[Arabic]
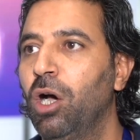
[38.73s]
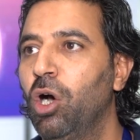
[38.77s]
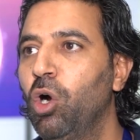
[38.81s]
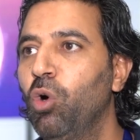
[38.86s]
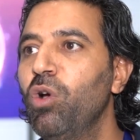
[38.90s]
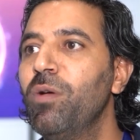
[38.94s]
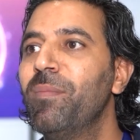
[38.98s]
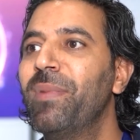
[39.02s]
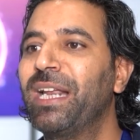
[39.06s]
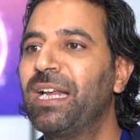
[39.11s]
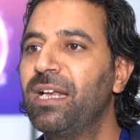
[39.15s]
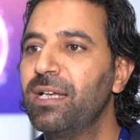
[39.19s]

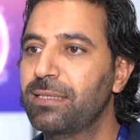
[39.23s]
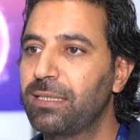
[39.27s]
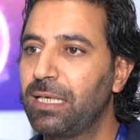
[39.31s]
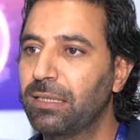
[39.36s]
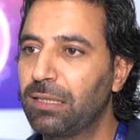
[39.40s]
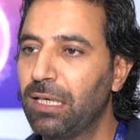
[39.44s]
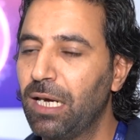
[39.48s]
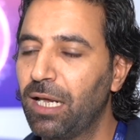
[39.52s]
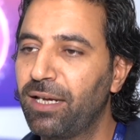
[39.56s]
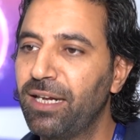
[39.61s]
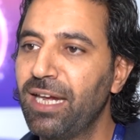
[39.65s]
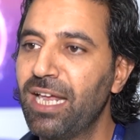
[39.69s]
هو مركز
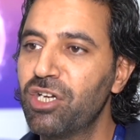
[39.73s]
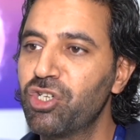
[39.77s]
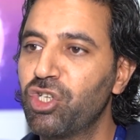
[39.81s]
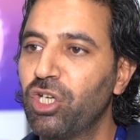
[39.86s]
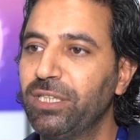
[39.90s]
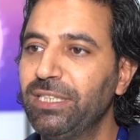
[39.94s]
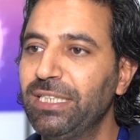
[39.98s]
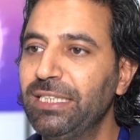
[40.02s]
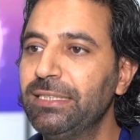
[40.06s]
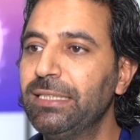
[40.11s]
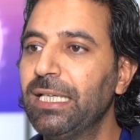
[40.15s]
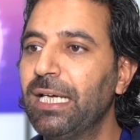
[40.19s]
أطلقناه
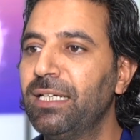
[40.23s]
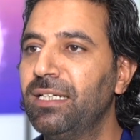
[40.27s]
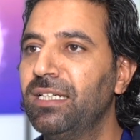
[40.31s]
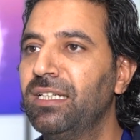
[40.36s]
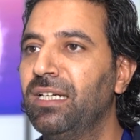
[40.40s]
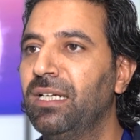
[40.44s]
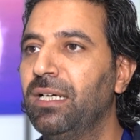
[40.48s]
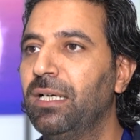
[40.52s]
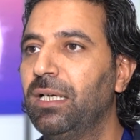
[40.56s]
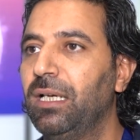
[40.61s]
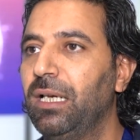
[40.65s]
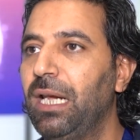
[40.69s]
جديدا
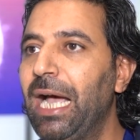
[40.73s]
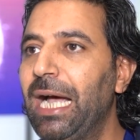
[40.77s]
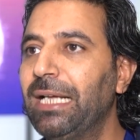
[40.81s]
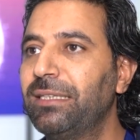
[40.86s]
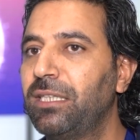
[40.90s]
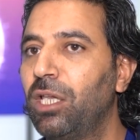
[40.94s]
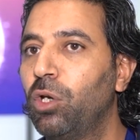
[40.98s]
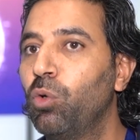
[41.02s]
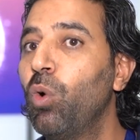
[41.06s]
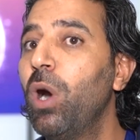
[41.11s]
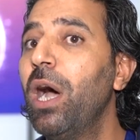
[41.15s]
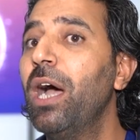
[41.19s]
آه،
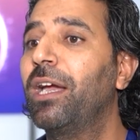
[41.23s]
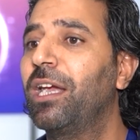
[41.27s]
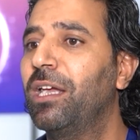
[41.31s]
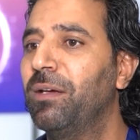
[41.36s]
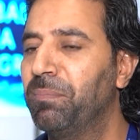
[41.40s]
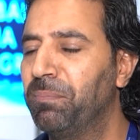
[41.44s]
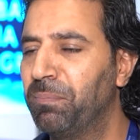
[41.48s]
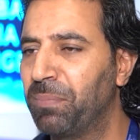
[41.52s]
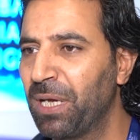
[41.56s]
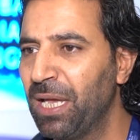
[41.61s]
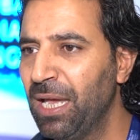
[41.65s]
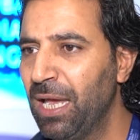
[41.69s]
لحتى نواكب